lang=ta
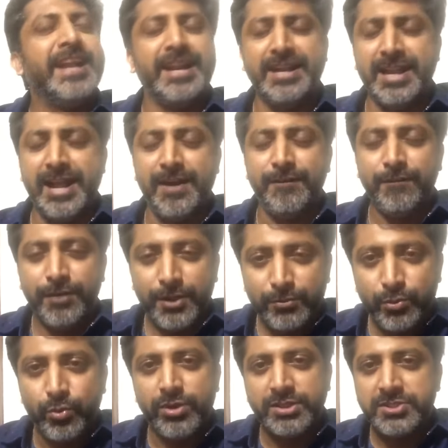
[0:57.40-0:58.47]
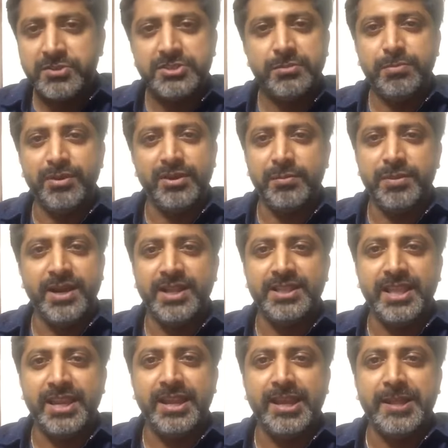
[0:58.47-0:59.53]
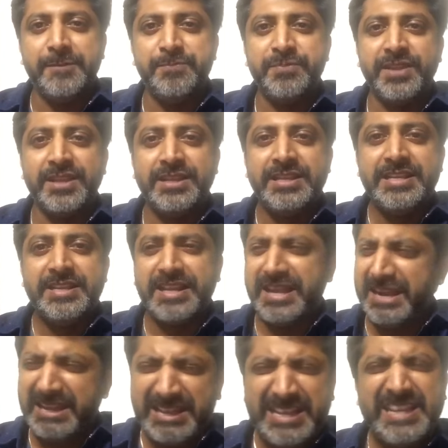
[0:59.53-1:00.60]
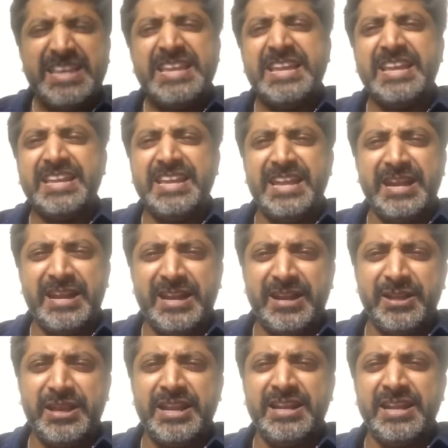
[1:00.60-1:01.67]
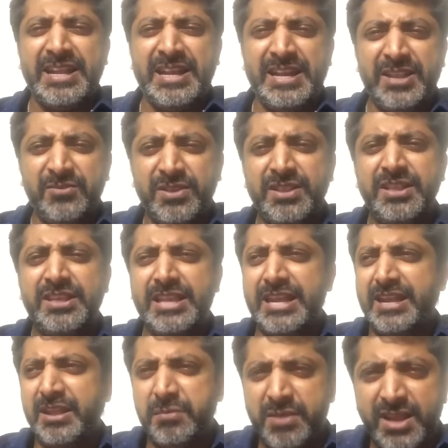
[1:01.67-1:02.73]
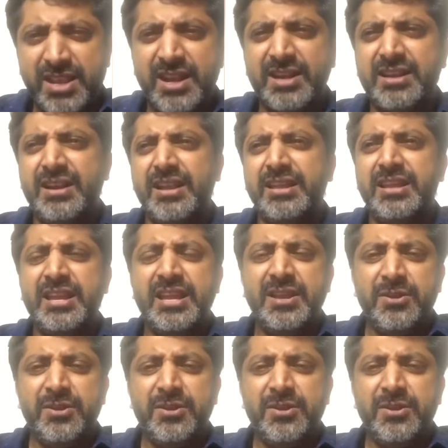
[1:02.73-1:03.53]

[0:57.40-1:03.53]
நான் அவ்வளவு உணர்ச்சி வசப்பட்டிருப்பான்னு தெரியல கலக்கிறீங்க எங்களை என்னை என்னை வந்து என்னை மாதிரி ஆட்களை